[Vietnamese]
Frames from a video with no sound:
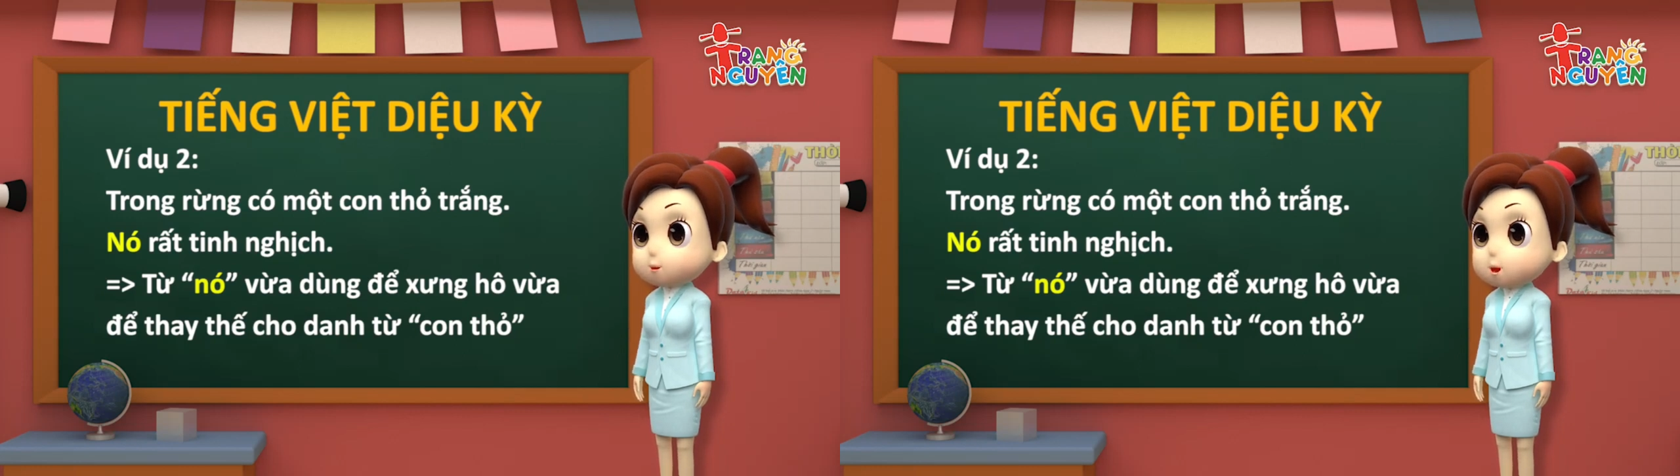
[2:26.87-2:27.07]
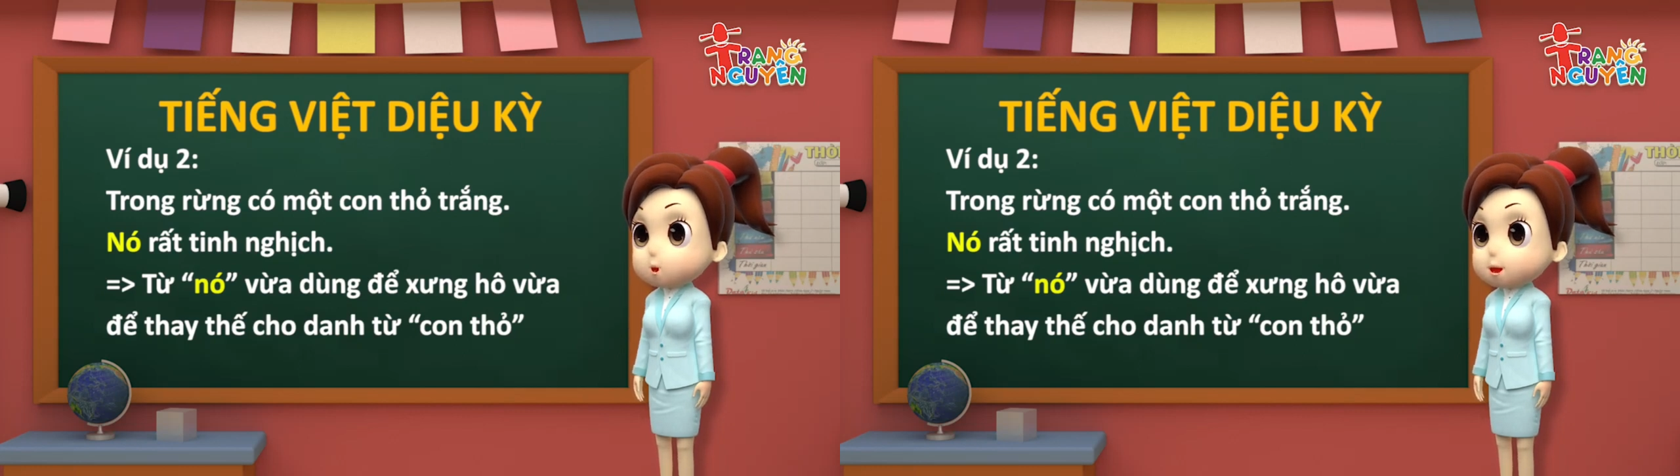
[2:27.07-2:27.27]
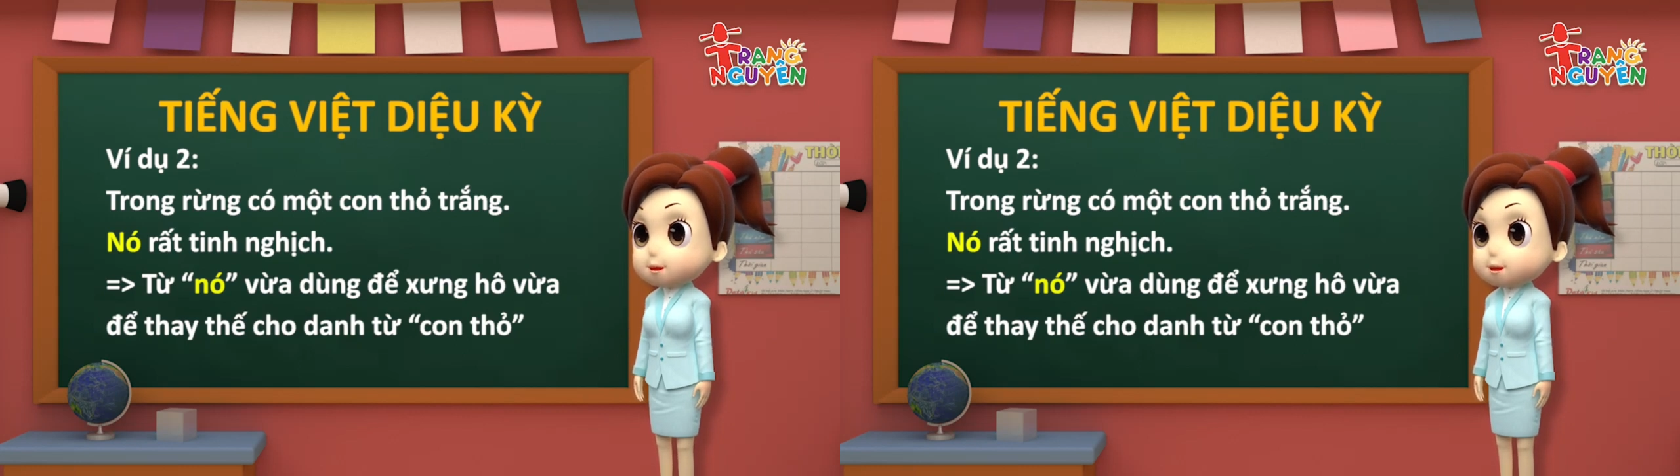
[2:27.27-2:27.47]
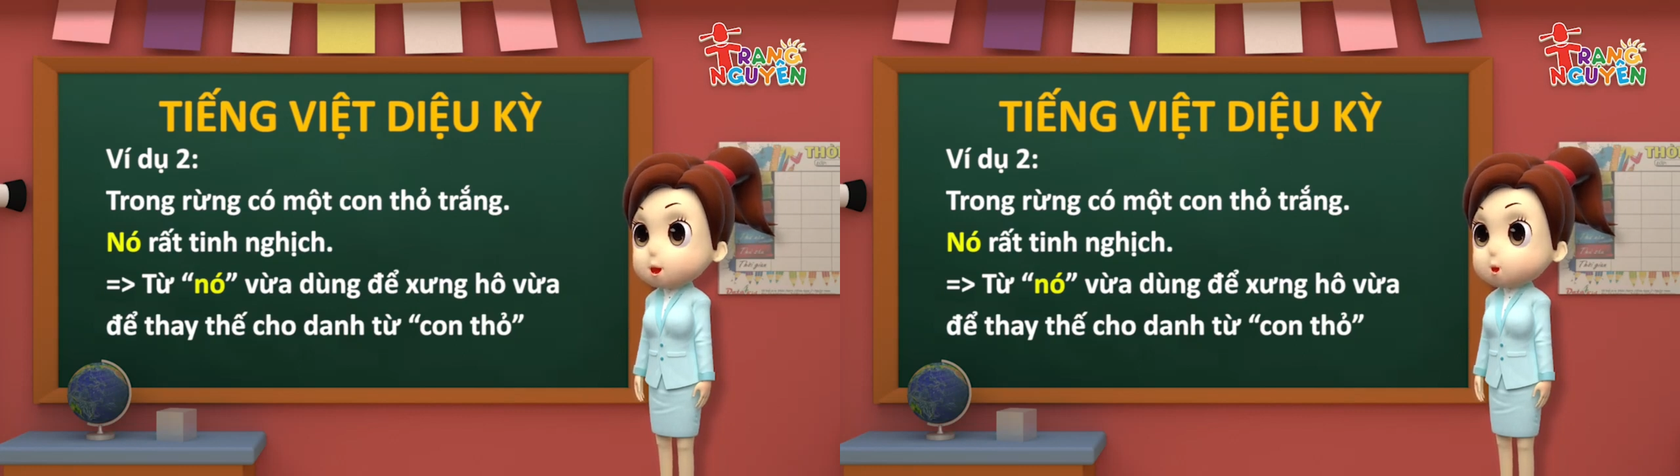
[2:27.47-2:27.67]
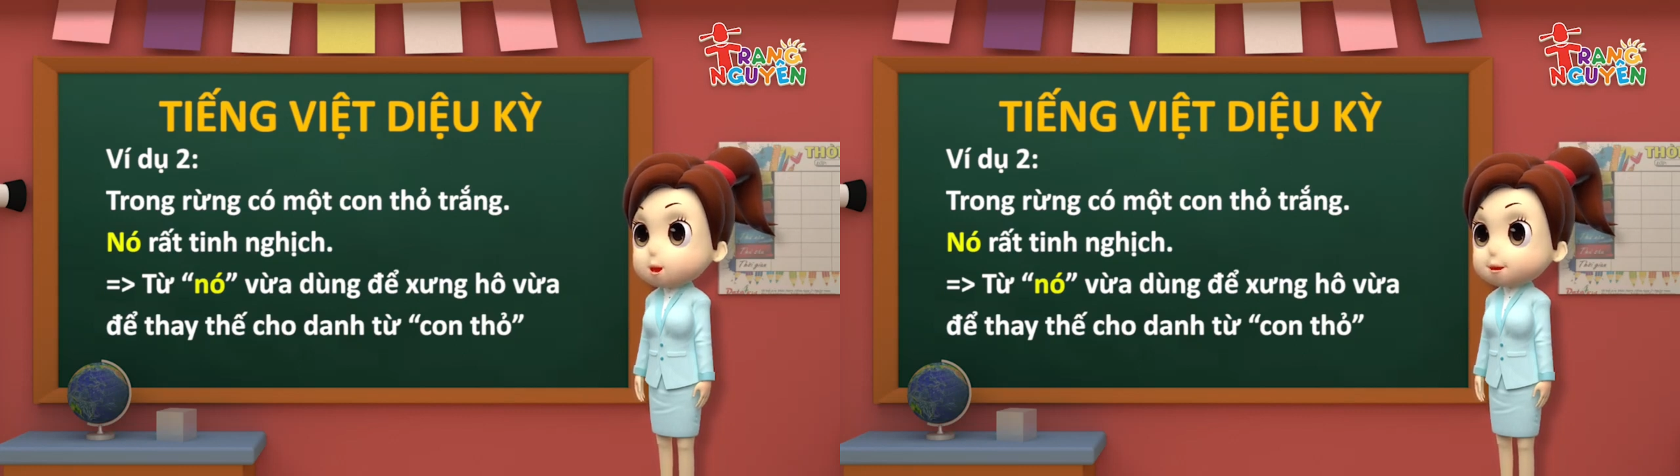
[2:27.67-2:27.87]
câu
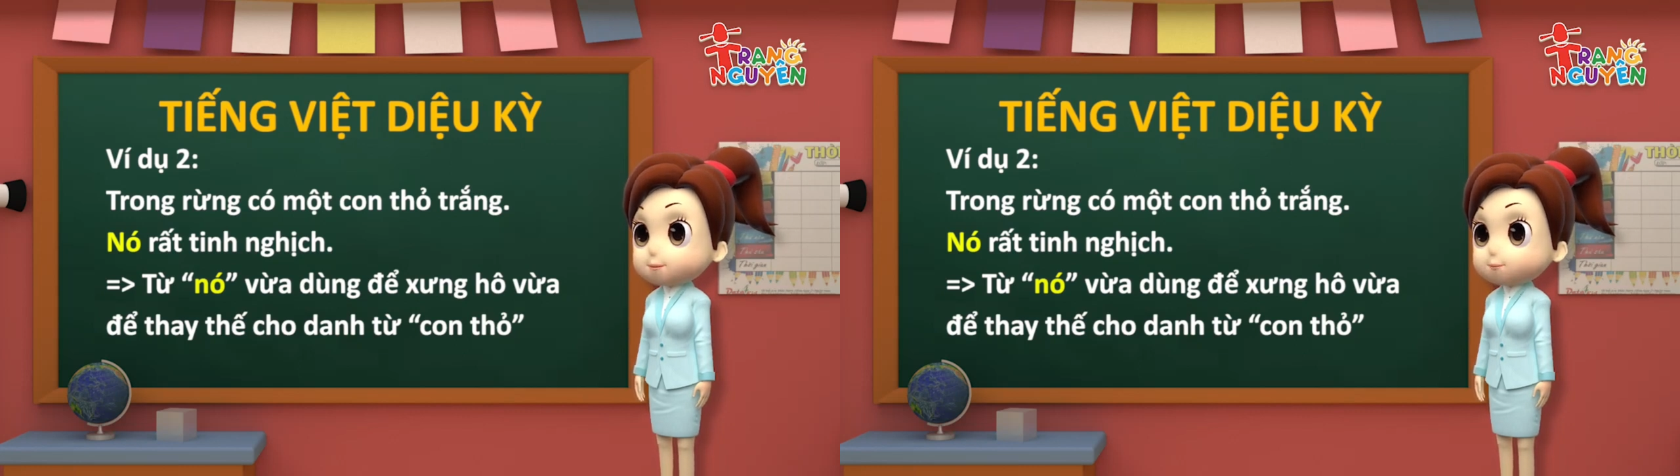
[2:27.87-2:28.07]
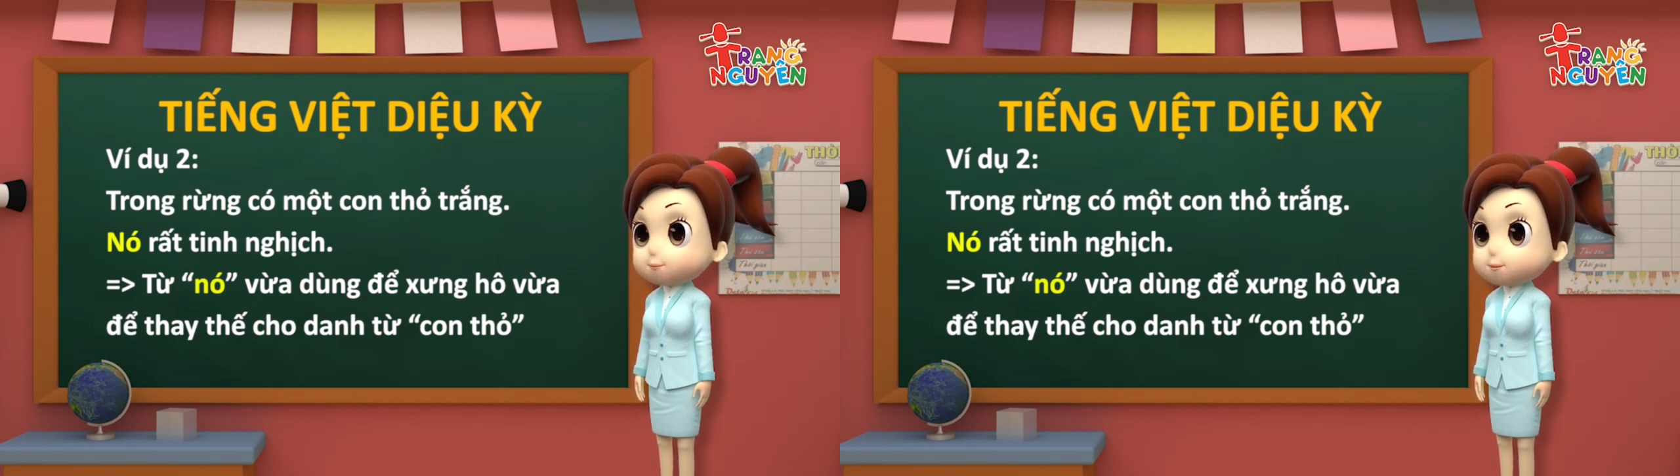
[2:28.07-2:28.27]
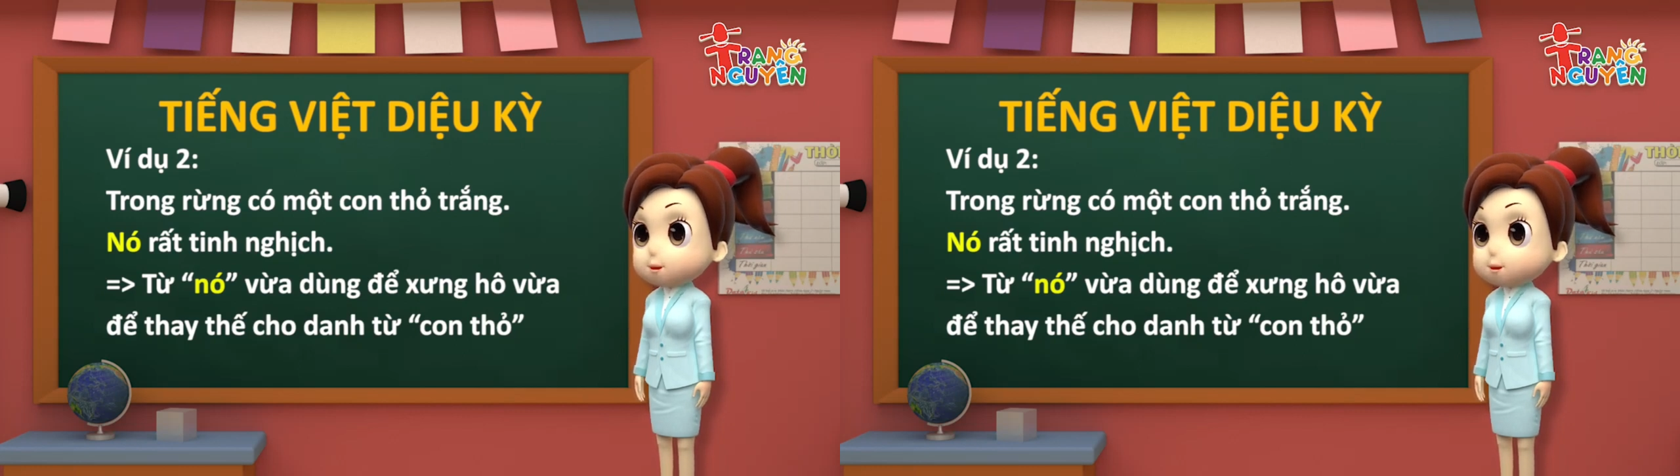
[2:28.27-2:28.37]
để tránh lập